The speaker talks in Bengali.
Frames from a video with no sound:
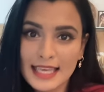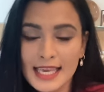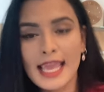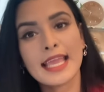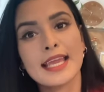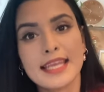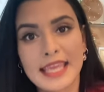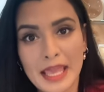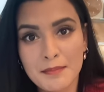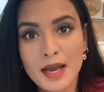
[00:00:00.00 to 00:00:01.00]
কি এখানে
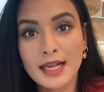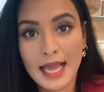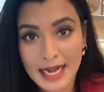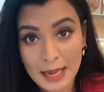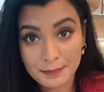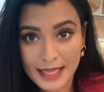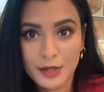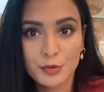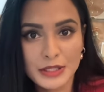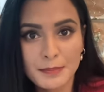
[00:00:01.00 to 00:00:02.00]
কে বা কারা অ্যাপ্লাই
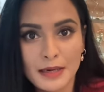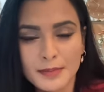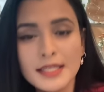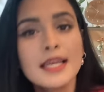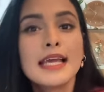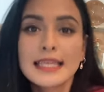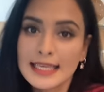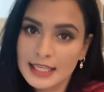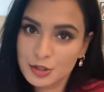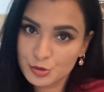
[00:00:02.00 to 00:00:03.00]
করতে পারবেন কি
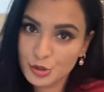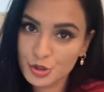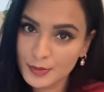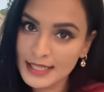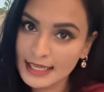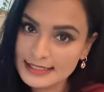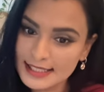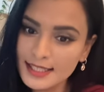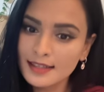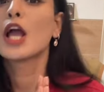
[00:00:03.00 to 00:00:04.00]
কি সুযোগ সুবিধা
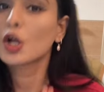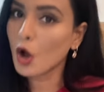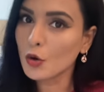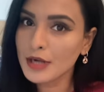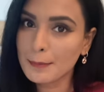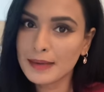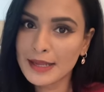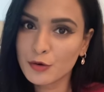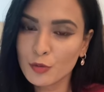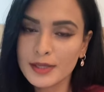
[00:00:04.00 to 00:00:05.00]
আছে কখন অ্যাপ্লাই
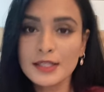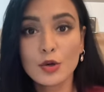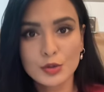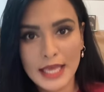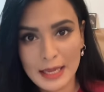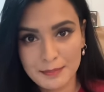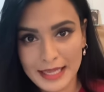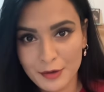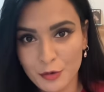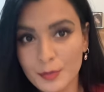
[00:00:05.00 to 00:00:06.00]
করবেন কোথায়
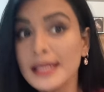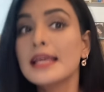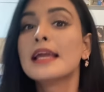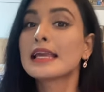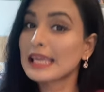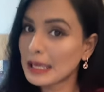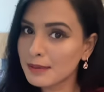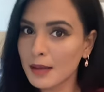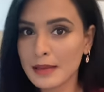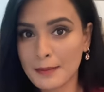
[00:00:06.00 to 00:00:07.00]
অ্যাপ্লাই করবেন
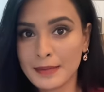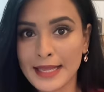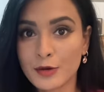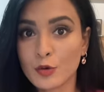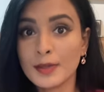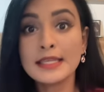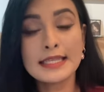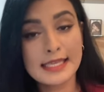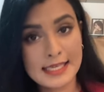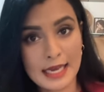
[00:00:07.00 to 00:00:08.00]
কিভাবে অ্যাপ্লাই করবেন
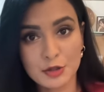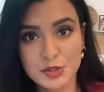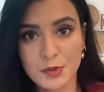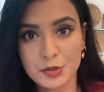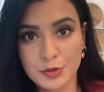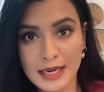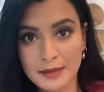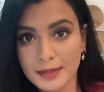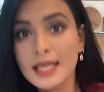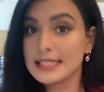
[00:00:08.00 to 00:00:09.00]
কি কি কাগজপত্র
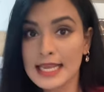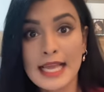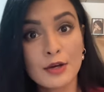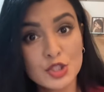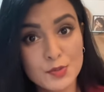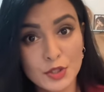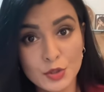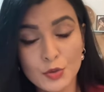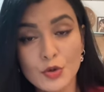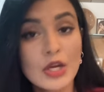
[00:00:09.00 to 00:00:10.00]
লাগবে সেই
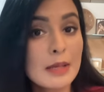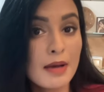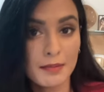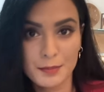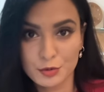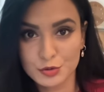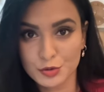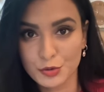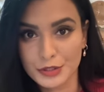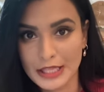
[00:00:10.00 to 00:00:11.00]
কাগজপত্রগুলো কিভাবে
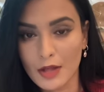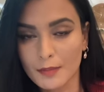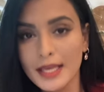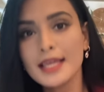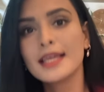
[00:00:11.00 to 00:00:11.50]
প্রস্তুত করতে হবে